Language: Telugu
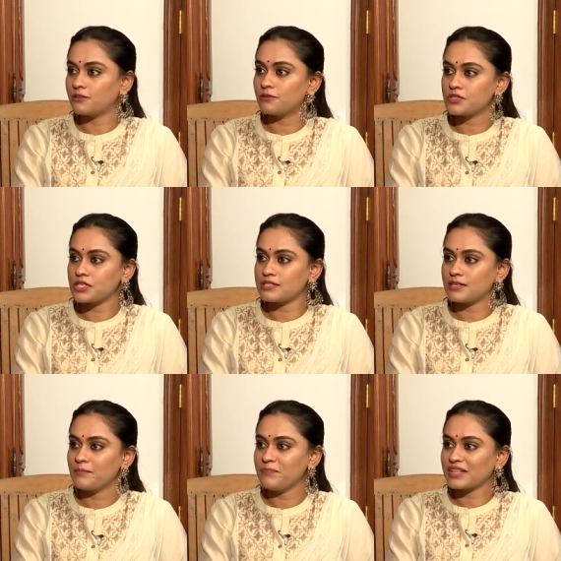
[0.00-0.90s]
ఇంక్లూడ్ చేసి
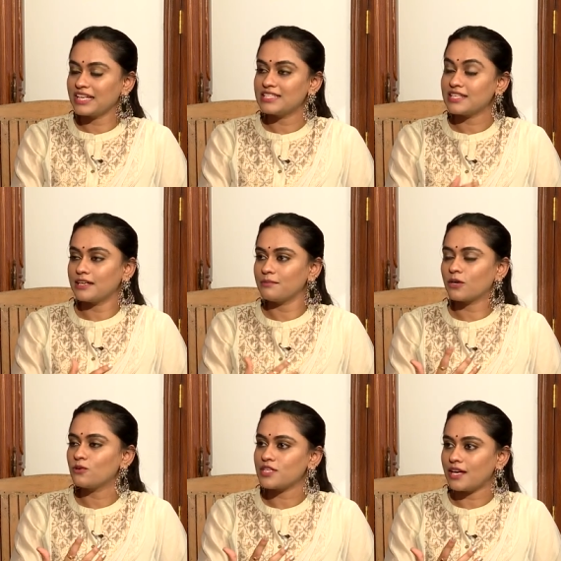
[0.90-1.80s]
చేయడం
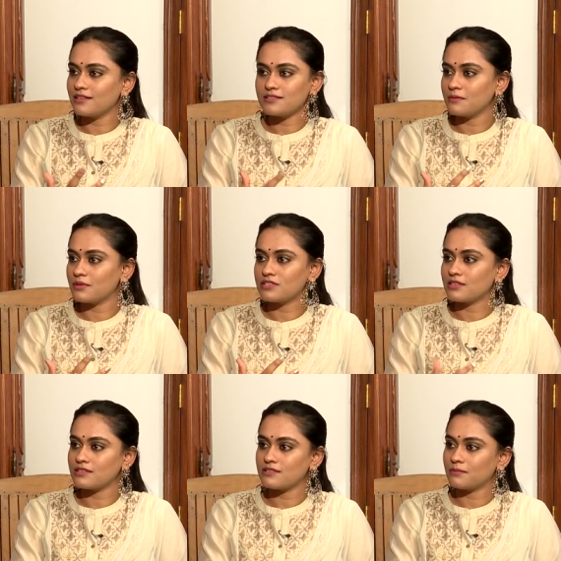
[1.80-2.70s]
ఎక్కువ ఛాలెంజ్
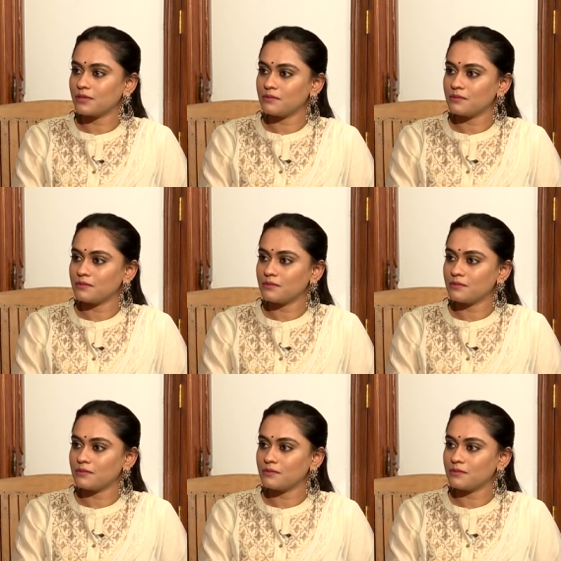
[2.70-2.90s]
అనిపించిందా సార్